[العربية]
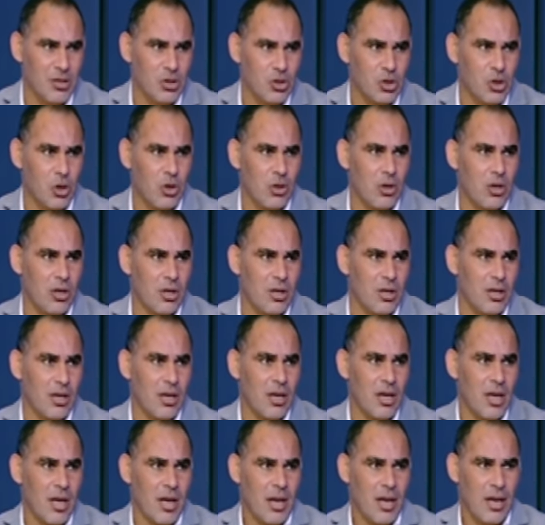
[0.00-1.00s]
آه، ان شاء الله ال...
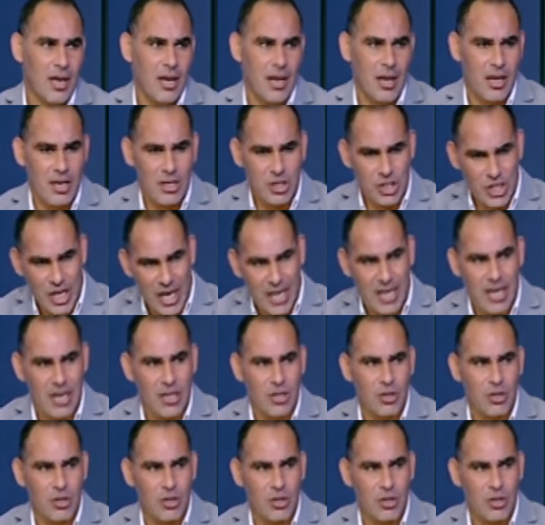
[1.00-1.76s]
الشكل